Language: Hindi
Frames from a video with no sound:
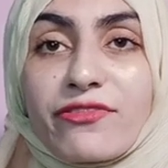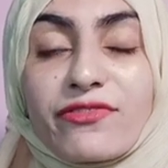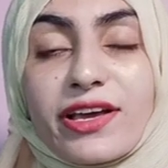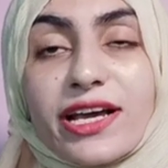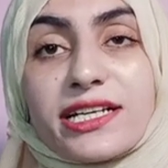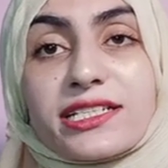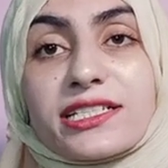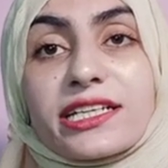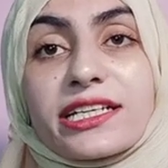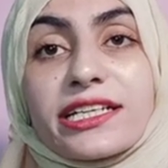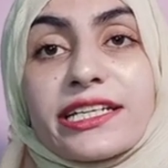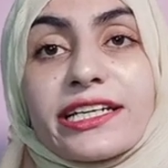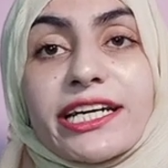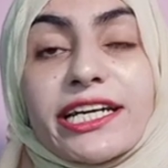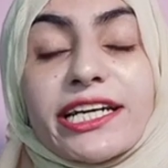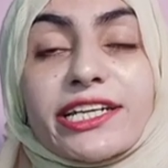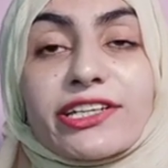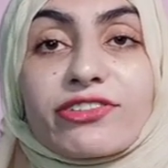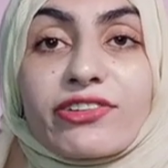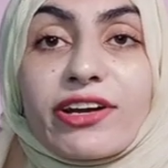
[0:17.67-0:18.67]
वैक्स
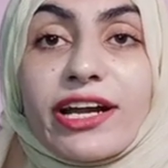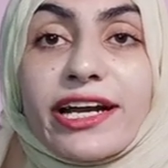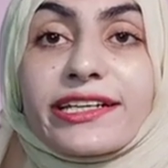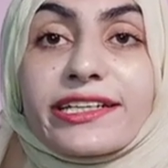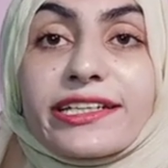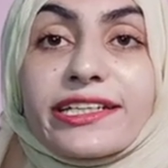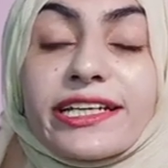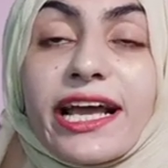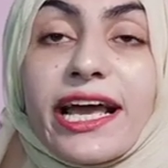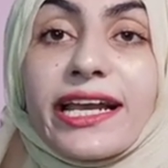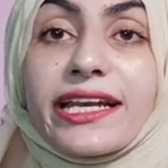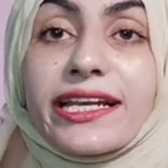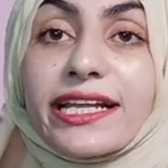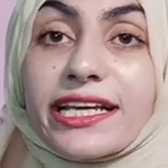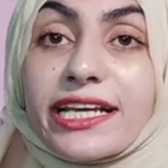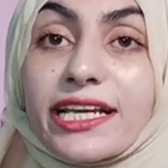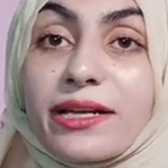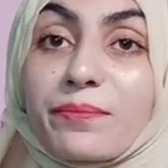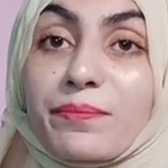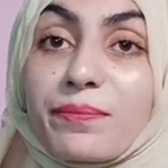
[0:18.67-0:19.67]
किए थ्रेड की है
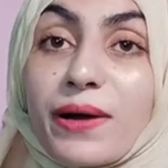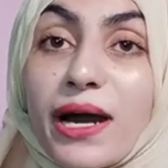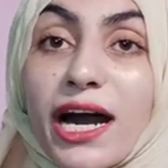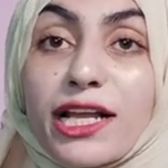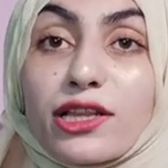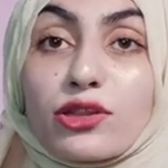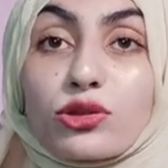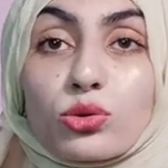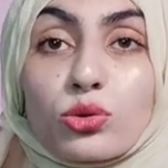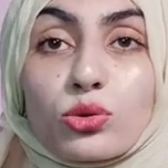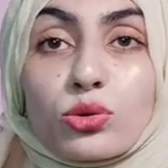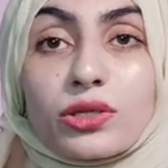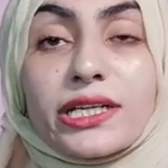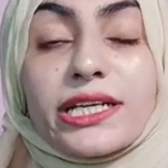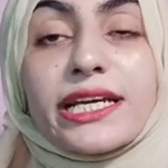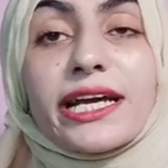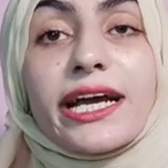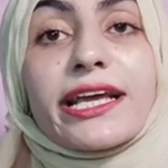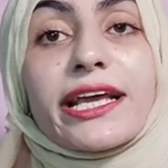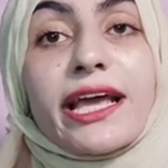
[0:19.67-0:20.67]
लेकिन बाल
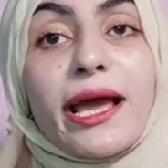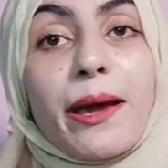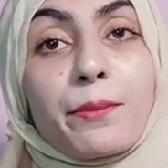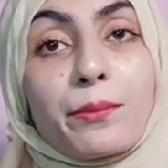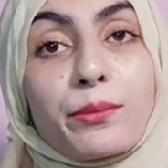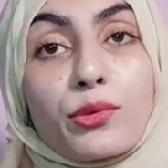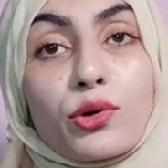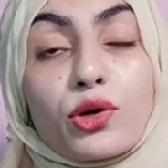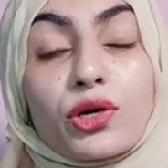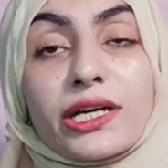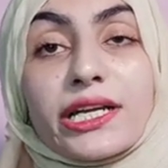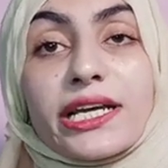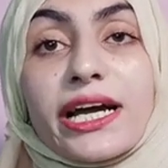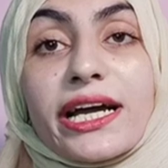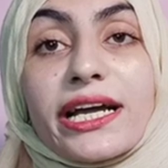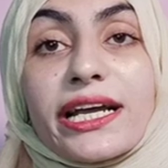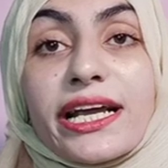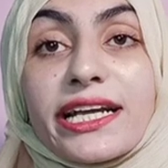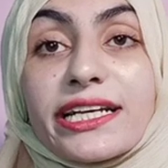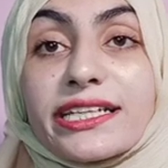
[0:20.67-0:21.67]
दुगने आए हैं मोटे
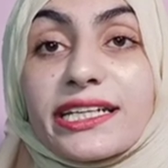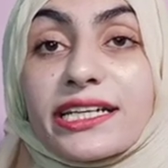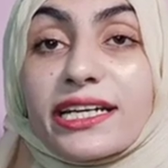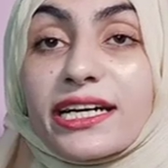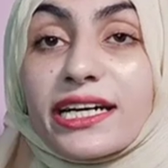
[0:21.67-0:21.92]
आए हैं ये